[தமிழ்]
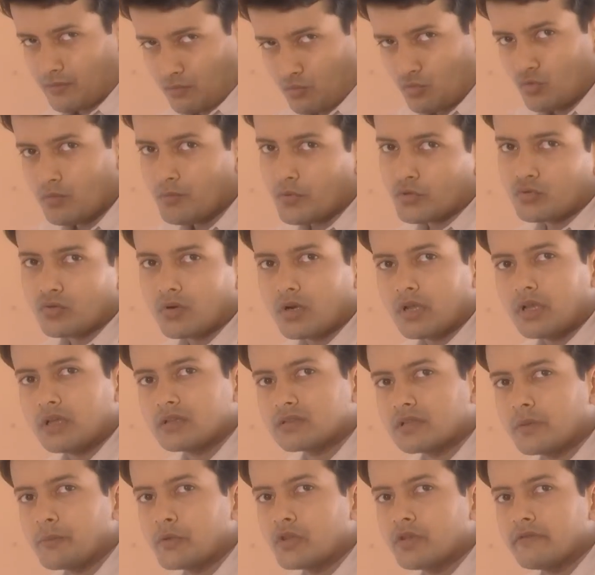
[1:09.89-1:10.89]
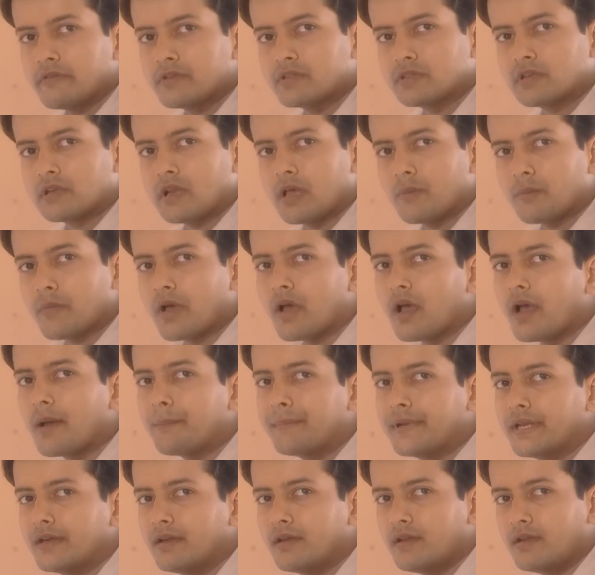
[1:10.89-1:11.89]
குடும்பத்தோட சம்மந்தம் வச்சுக்கலாமா
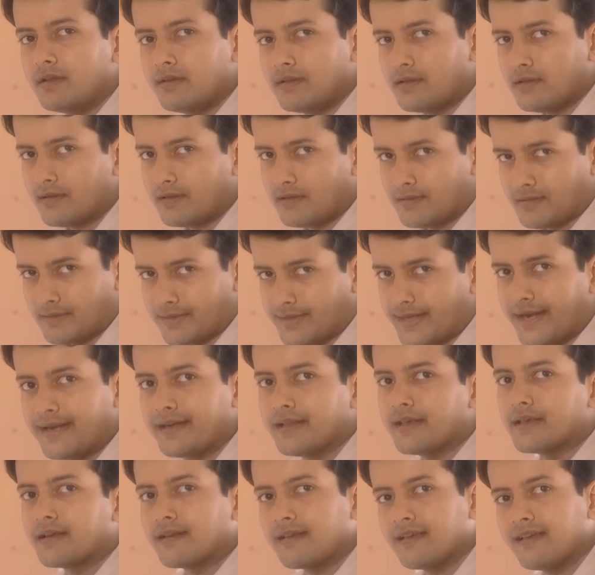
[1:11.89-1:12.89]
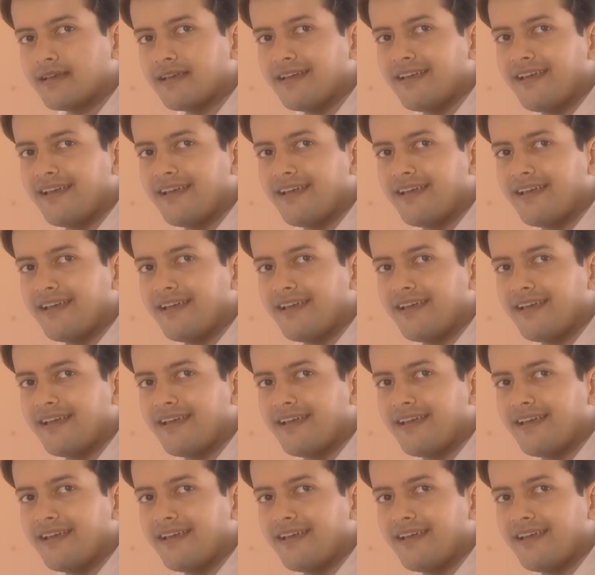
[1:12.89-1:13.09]
அப்படின்னு கேட்டார்